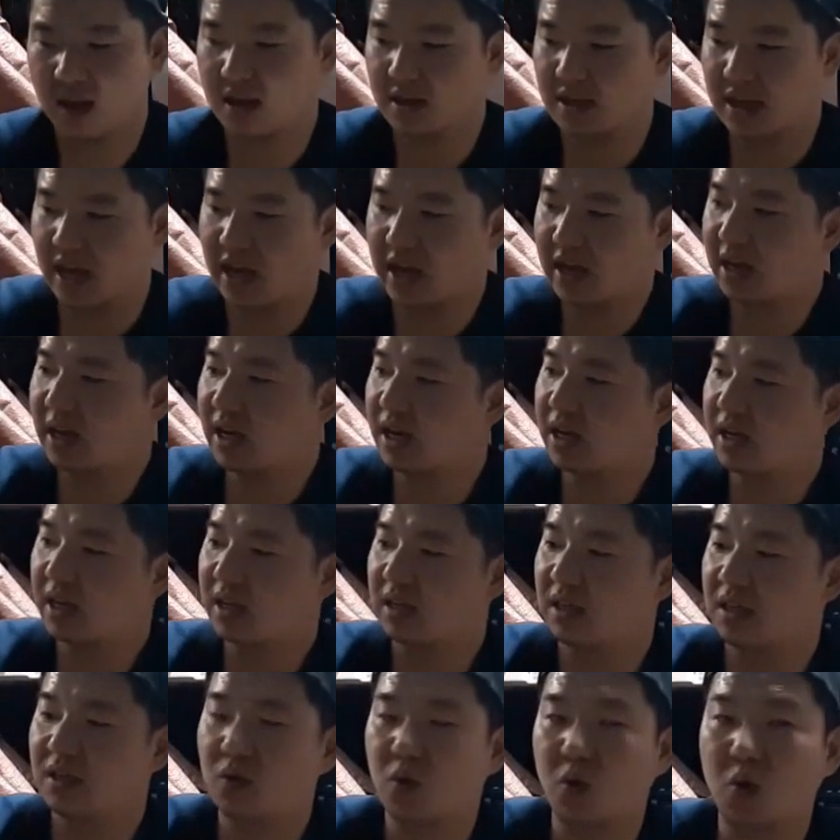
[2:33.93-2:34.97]
얘가
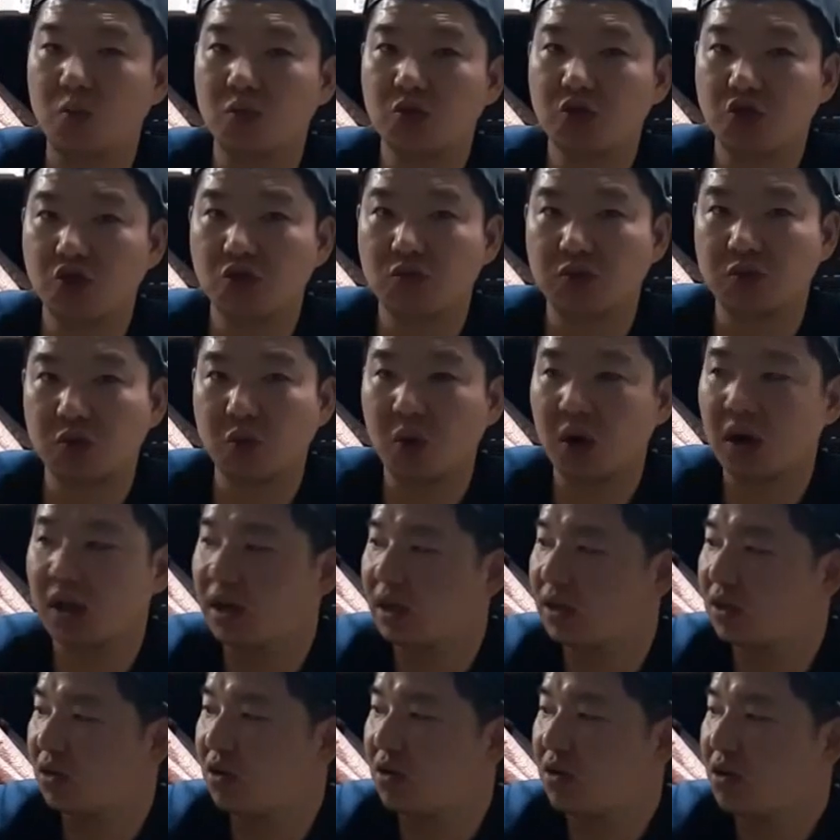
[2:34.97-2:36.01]
이 고무 튜브 속
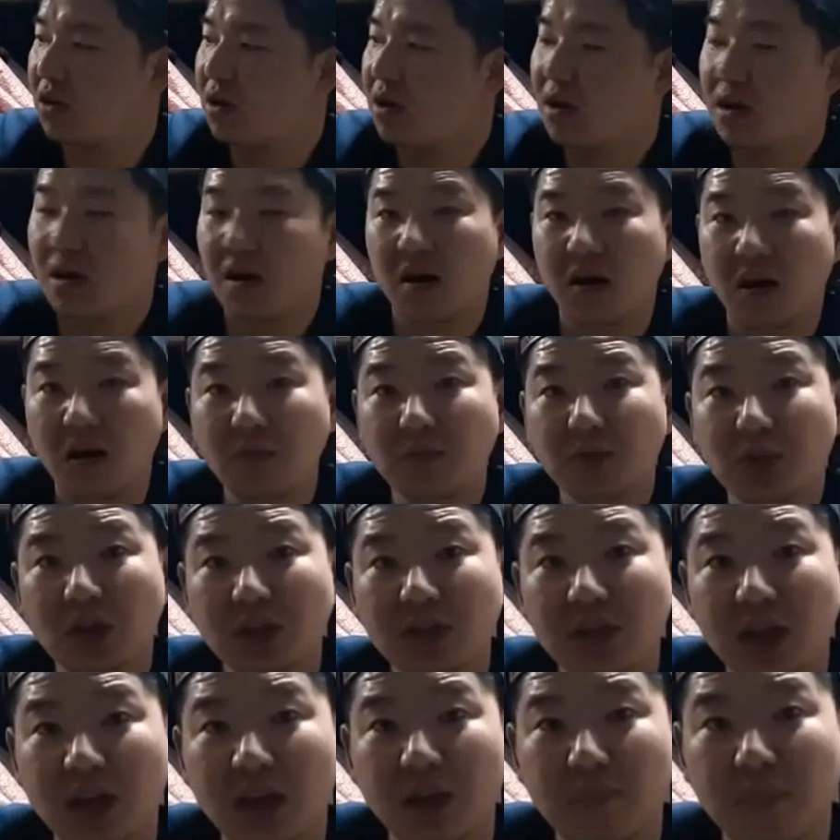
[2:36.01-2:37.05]
안에서
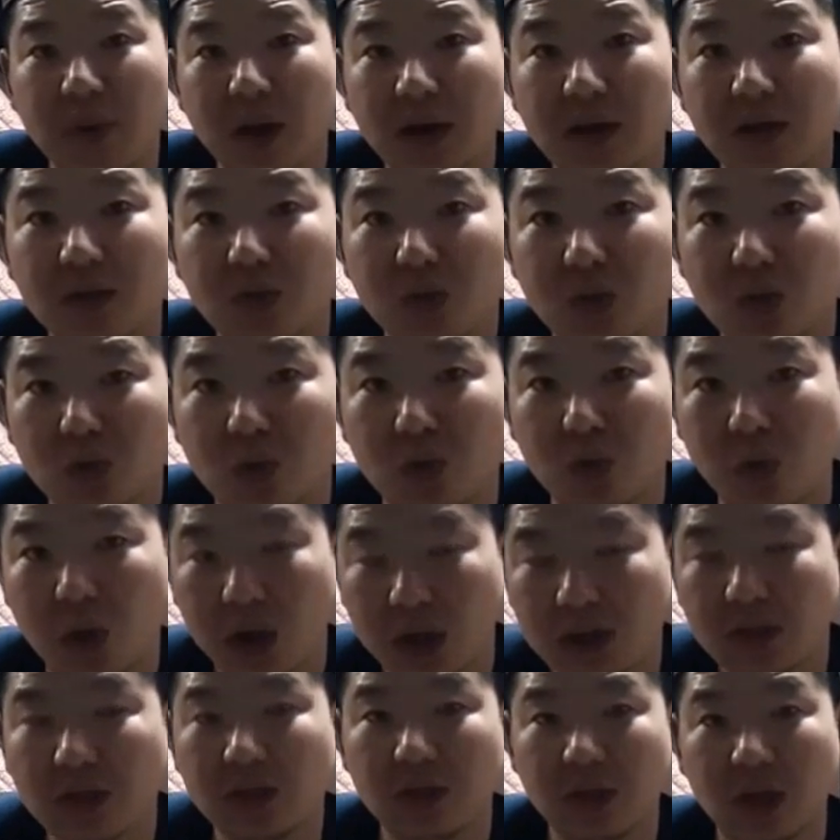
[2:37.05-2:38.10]
엄청나게 빠른 속도로
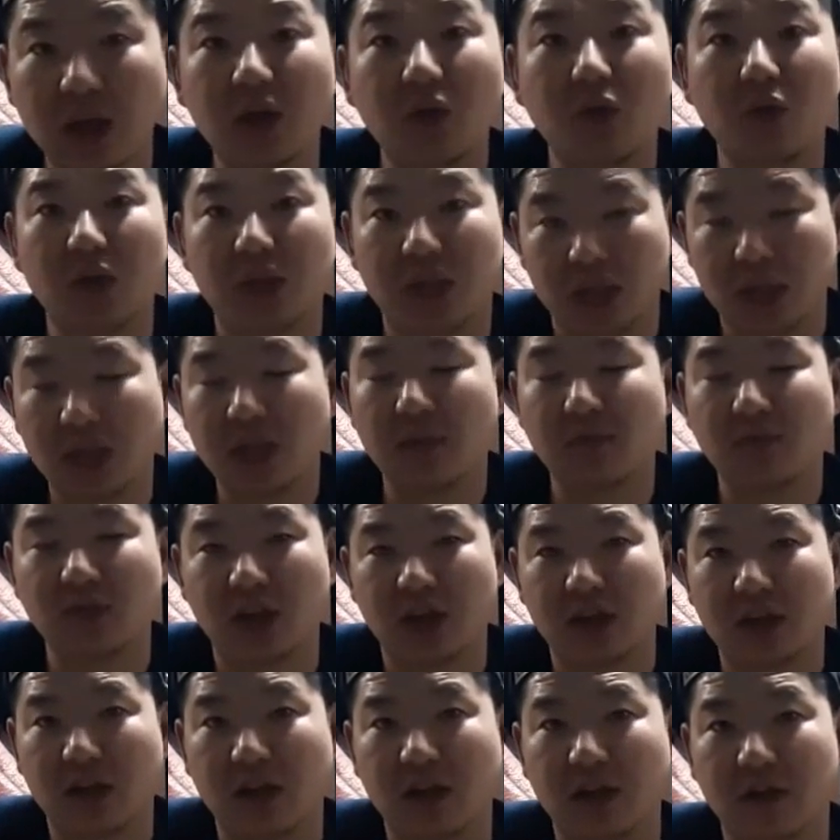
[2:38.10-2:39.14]
회전을 하고 있기 때문에
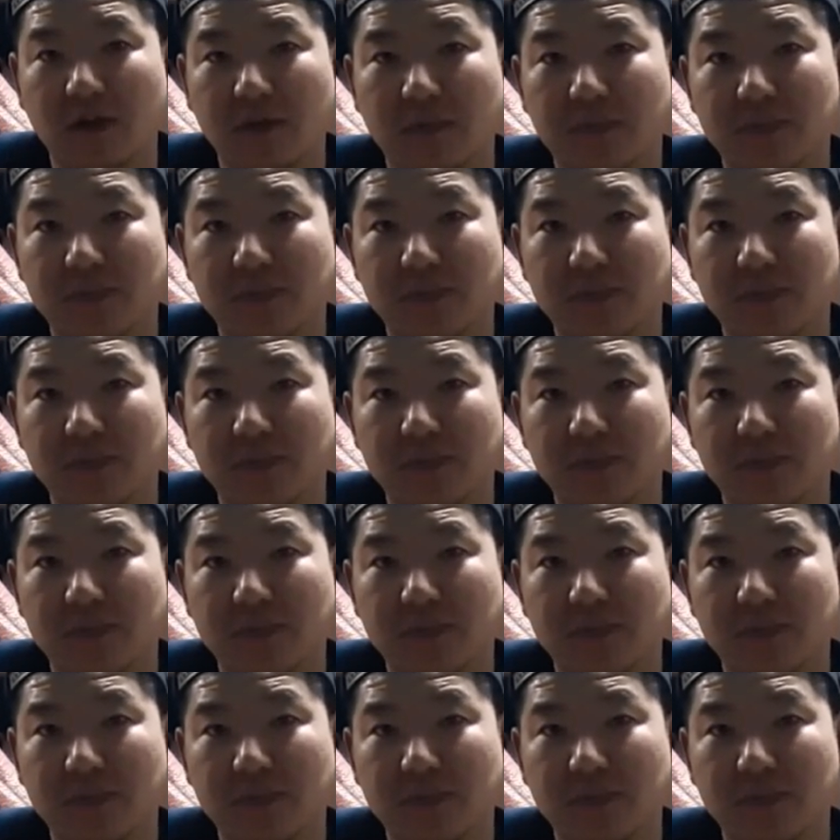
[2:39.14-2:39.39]
그래요.